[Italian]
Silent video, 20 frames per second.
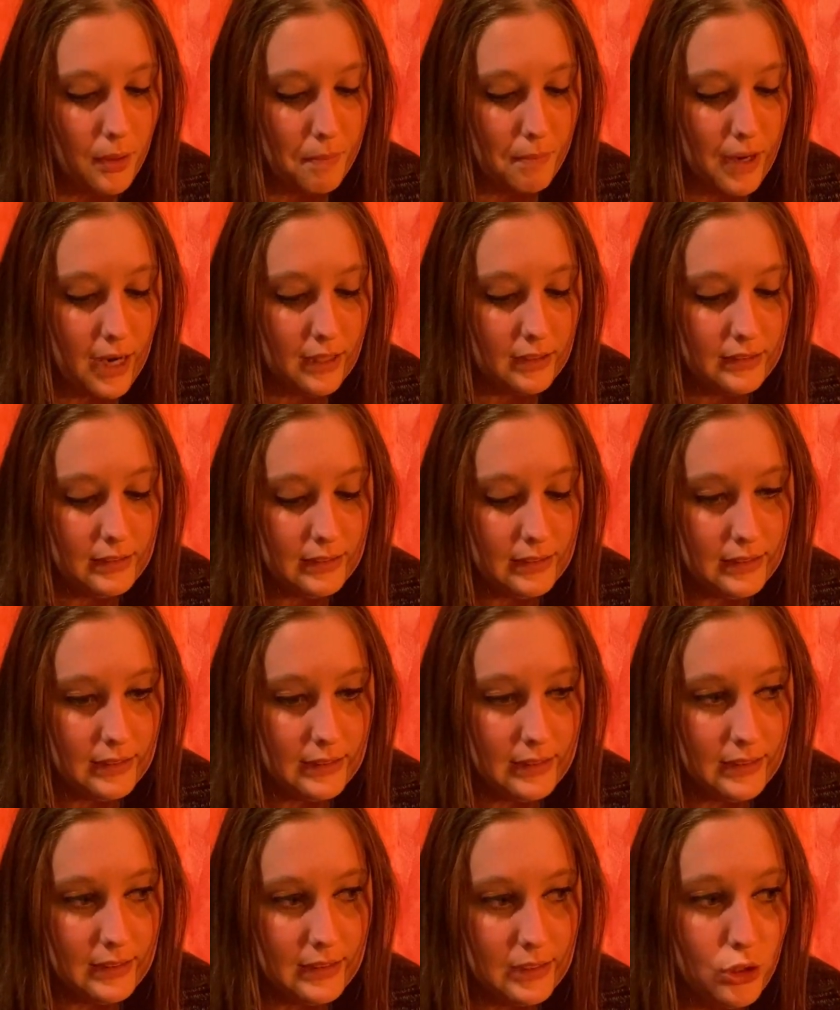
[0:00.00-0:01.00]
ma
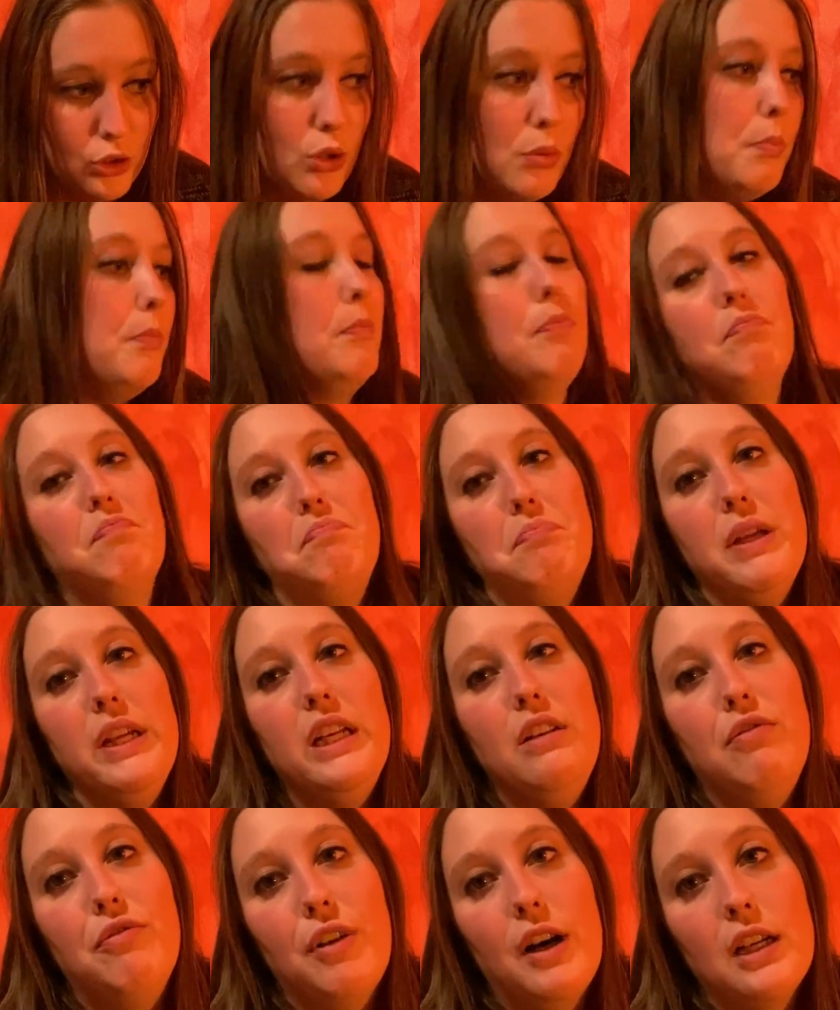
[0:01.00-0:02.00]
eh, non per
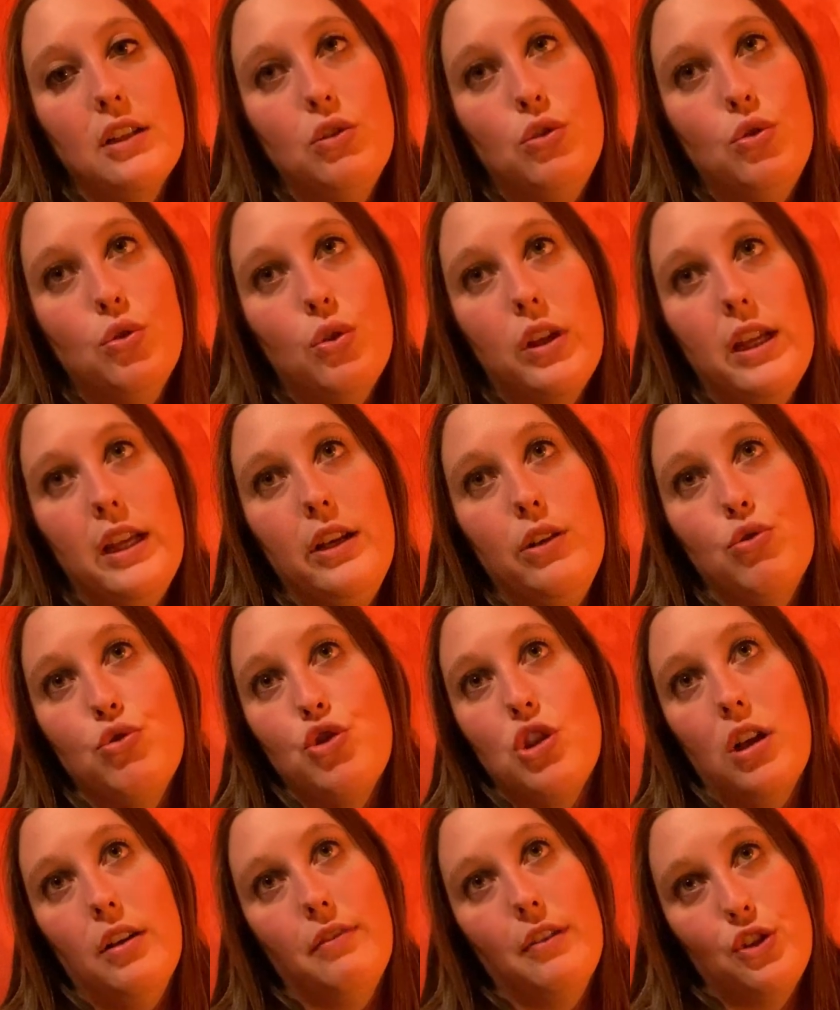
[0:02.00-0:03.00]
il fatto che non
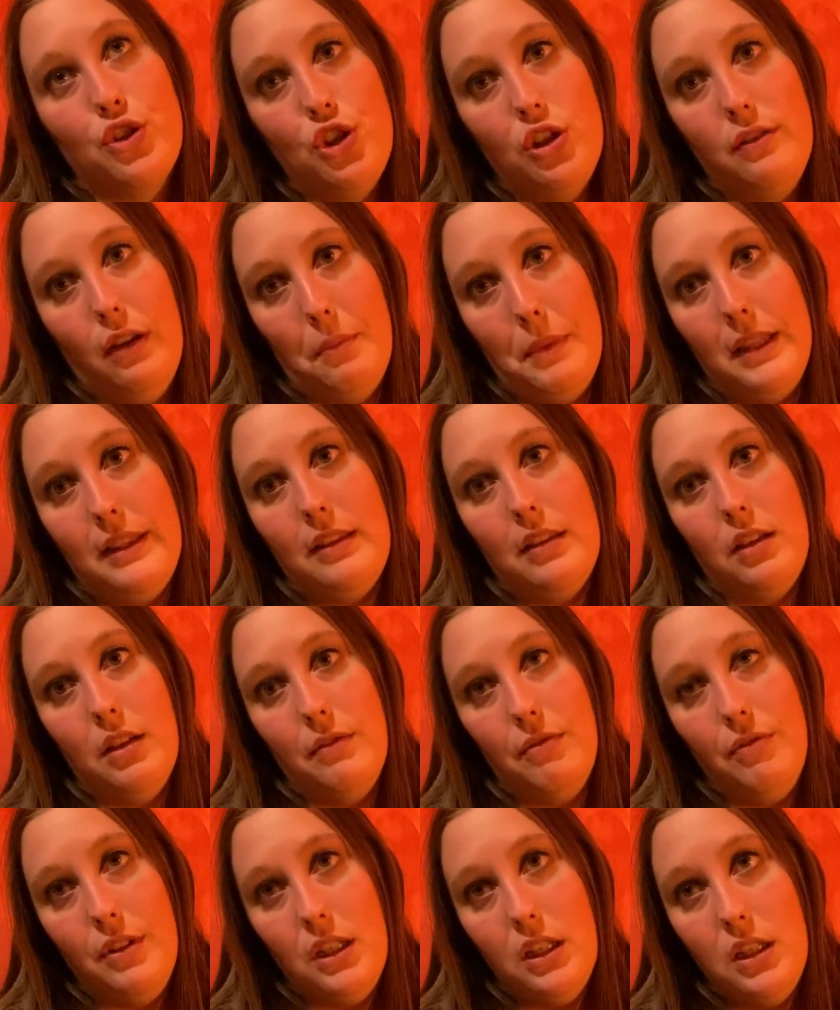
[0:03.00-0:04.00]
ce la faceva a mettere
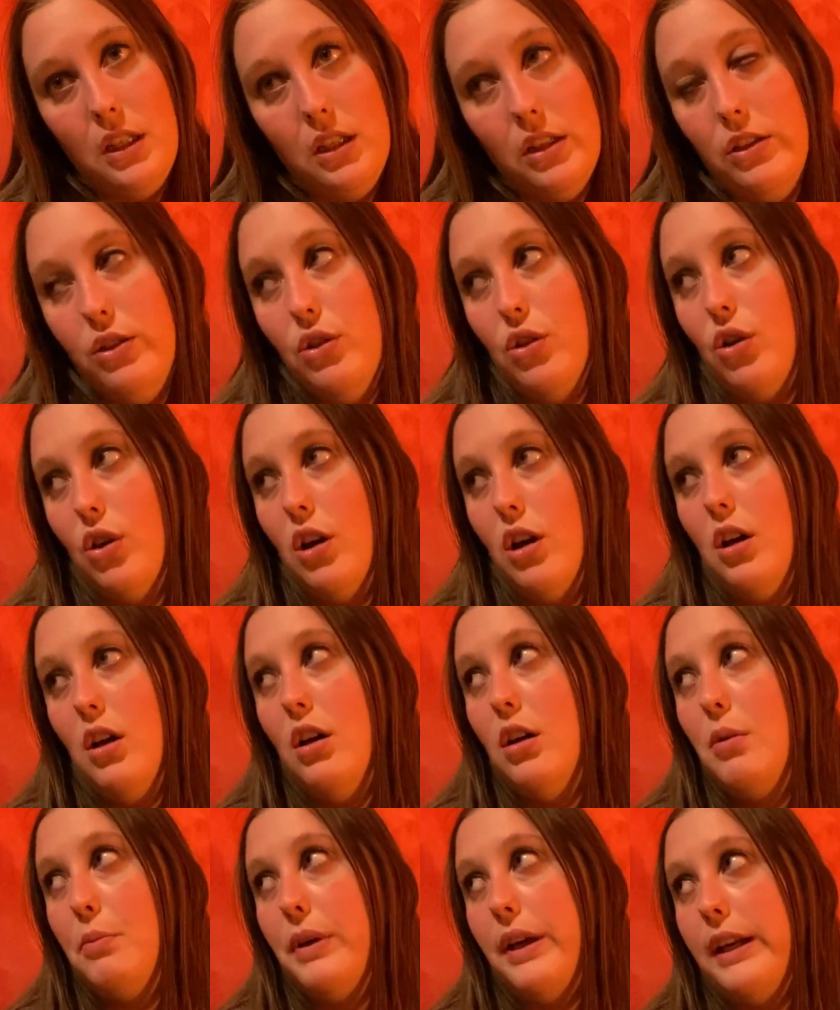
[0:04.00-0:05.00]
video,
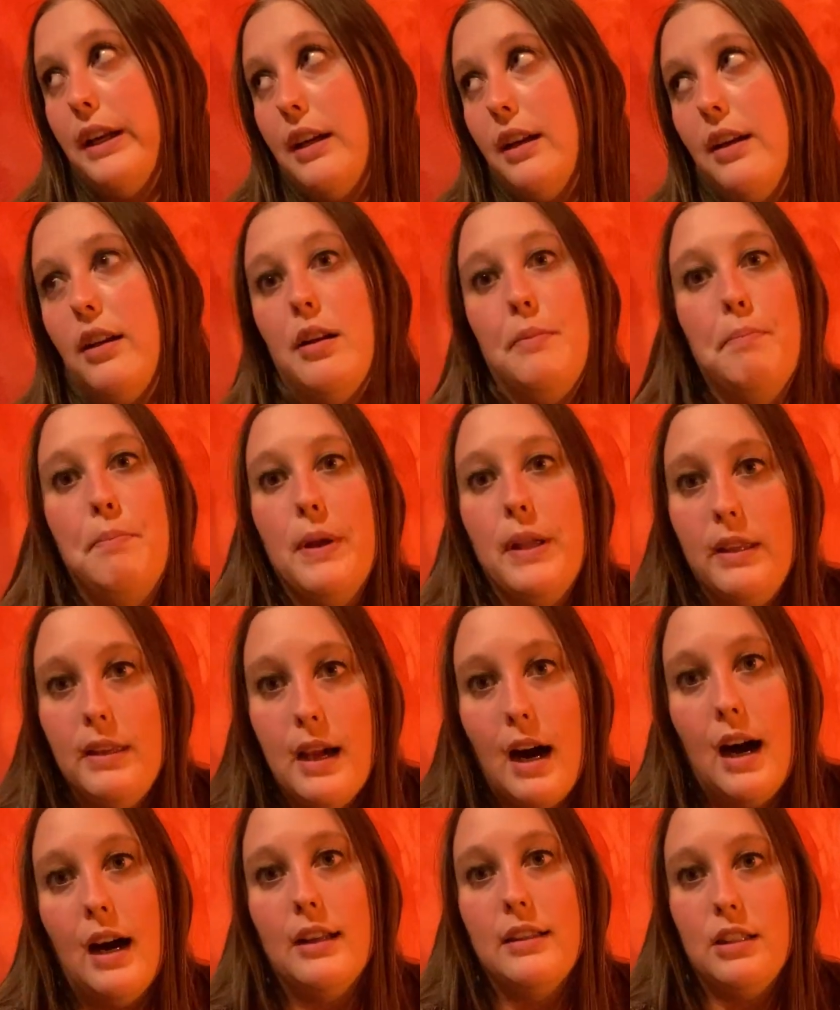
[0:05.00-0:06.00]
perché era
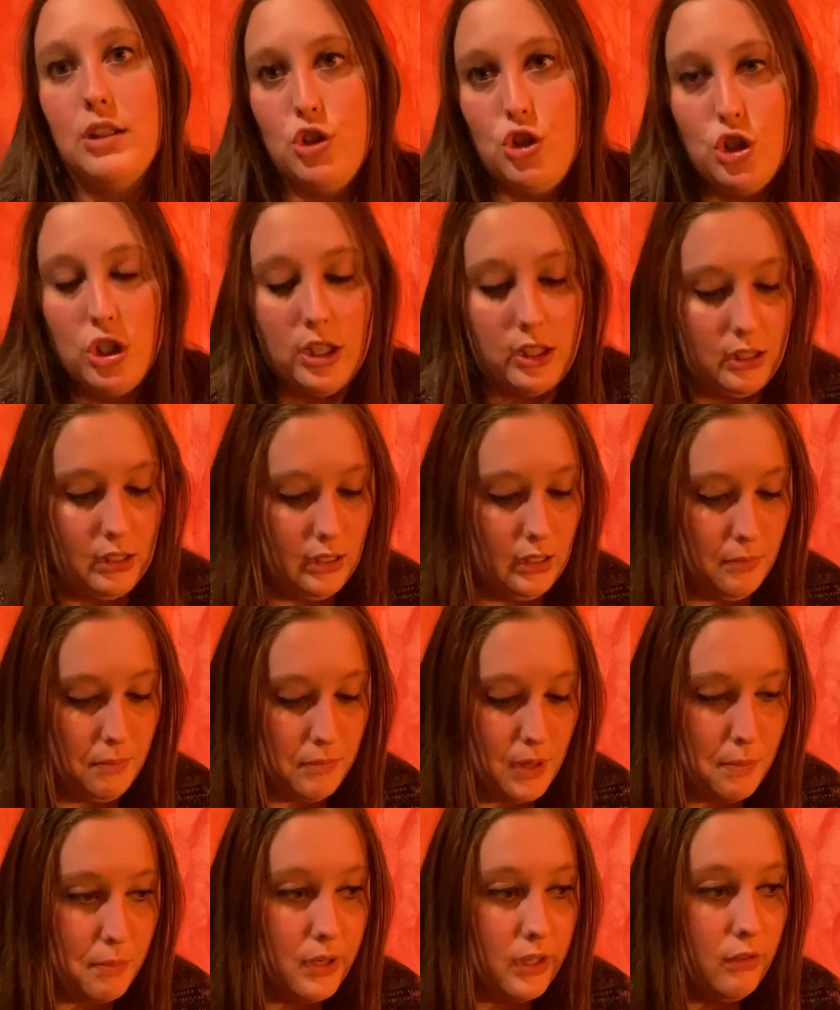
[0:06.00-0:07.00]
impegnata, eccetera,
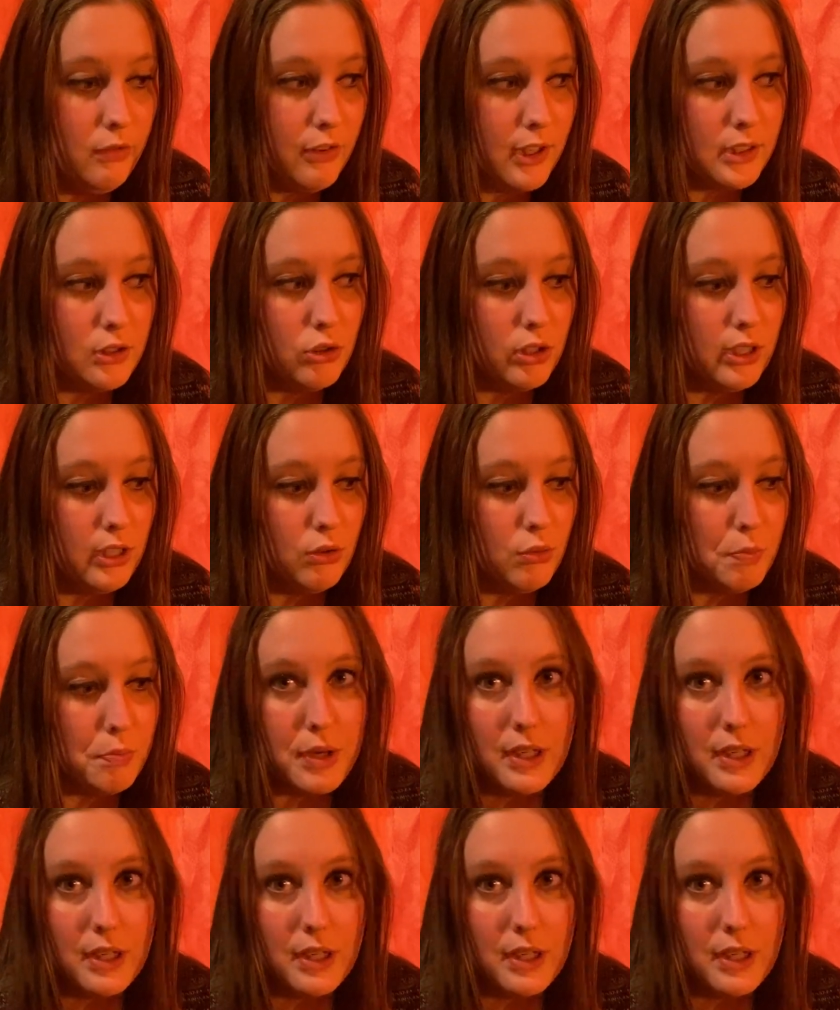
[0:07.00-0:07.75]
ma per il fatto che non